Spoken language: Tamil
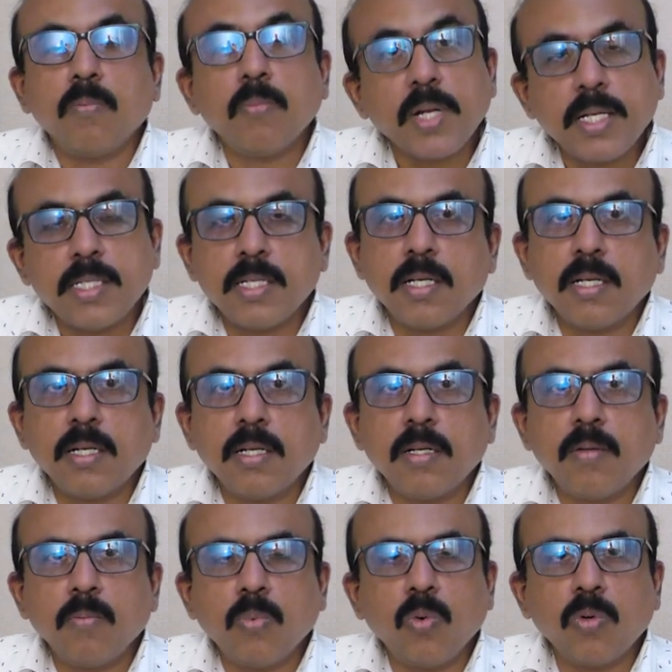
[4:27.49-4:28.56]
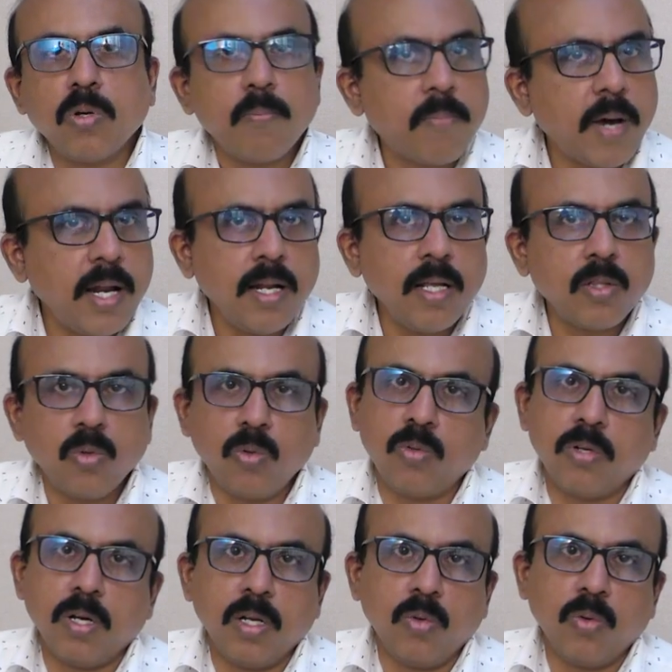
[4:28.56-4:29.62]
ப்ரெஷர் போன்ற பல
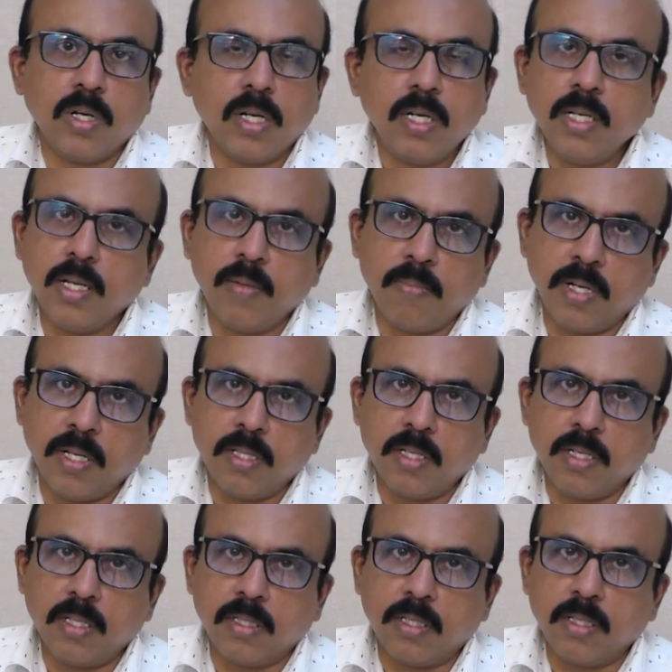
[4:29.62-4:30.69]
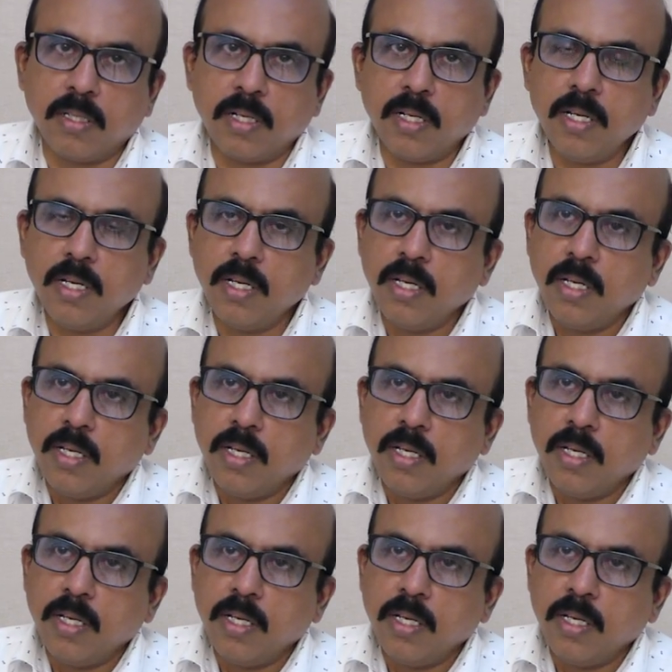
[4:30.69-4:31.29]
தொற்றா நோய்களை ஏற்படுத்தி நிற்கின்றன